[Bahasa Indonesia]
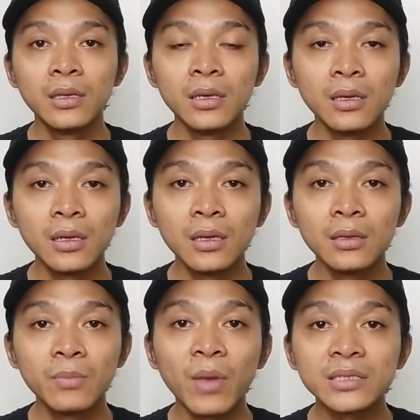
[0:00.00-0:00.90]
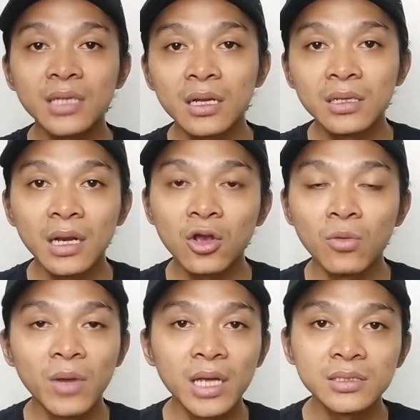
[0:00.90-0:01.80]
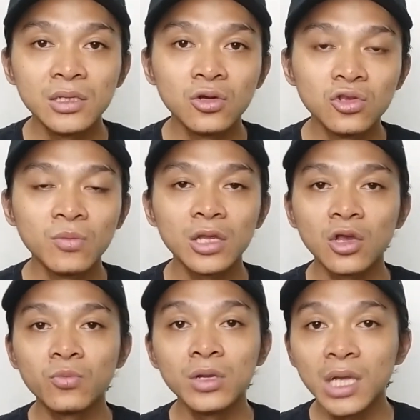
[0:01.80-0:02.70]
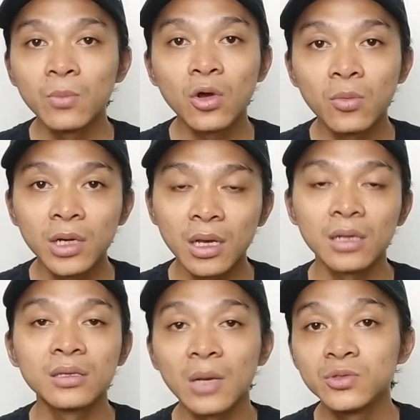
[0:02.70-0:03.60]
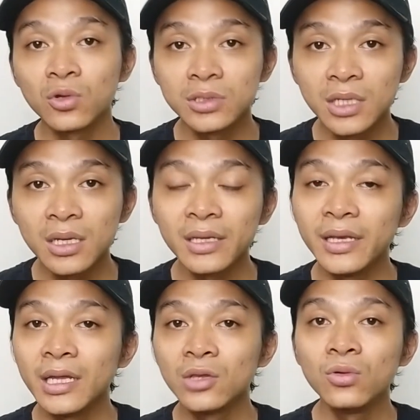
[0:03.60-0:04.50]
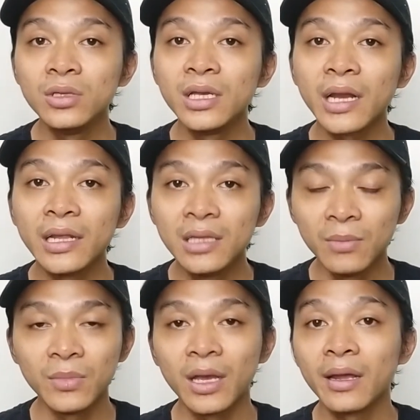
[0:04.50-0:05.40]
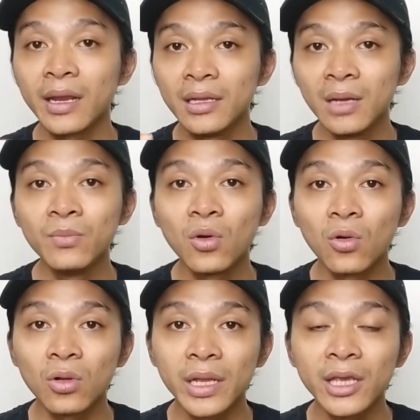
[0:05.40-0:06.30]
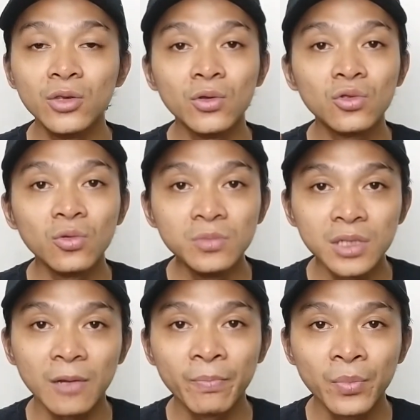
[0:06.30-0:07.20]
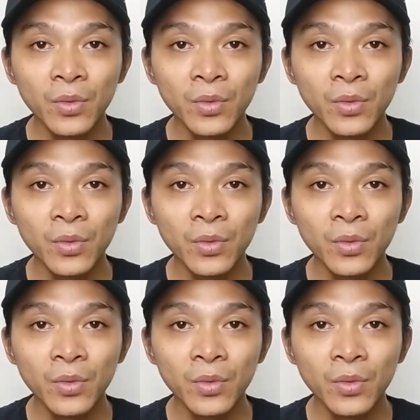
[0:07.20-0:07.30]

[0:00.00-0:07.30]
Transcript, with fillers: di, dipasang di rekomendasi YouTube ataupun tab ah, tab shotnya itu di random ya random oleh YouTube-nya